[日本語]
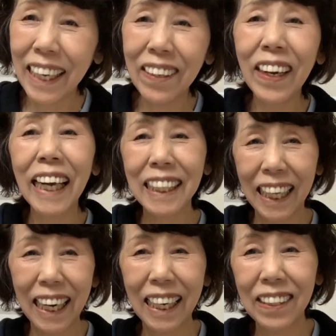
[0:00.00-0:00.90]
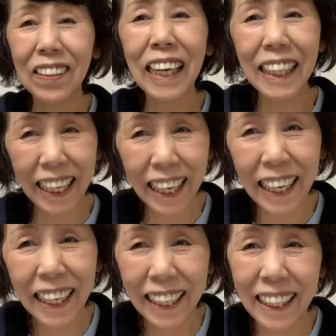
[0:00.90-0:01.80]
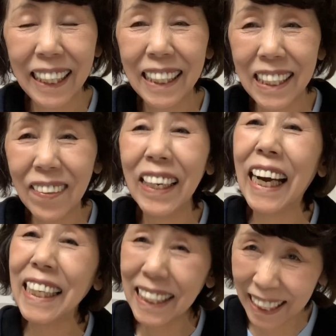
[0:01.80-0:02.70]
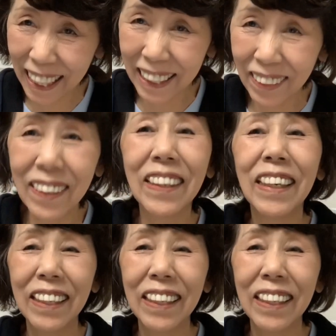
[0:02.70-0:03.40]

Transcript: よかったら動画で、えー、紹介してと